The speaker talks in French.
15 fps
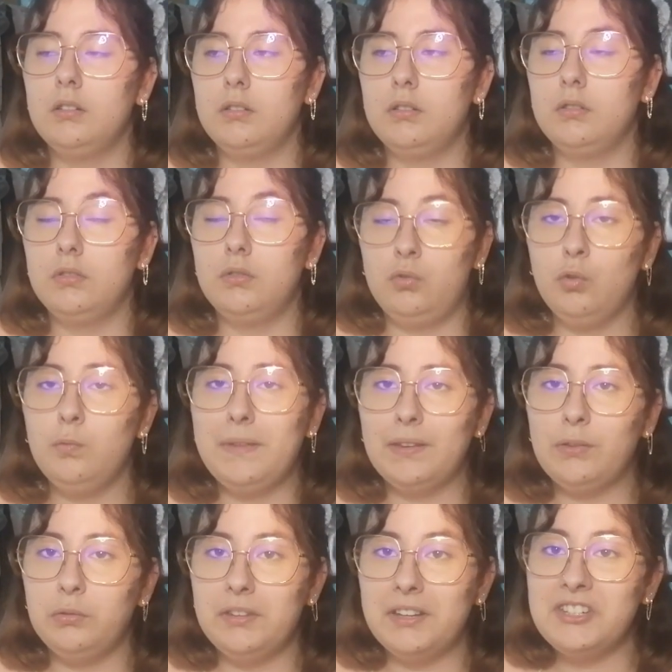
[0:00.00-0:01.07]
Euh, ce
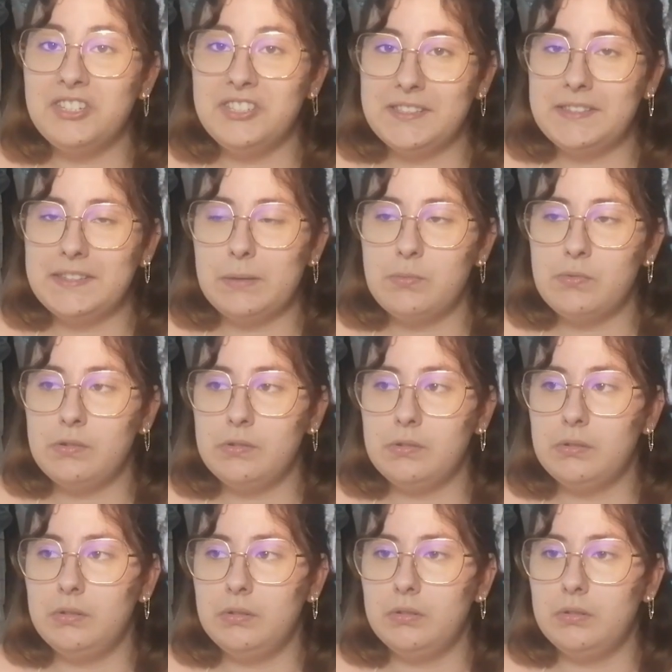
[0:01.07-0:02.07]
personnage, sincèrement,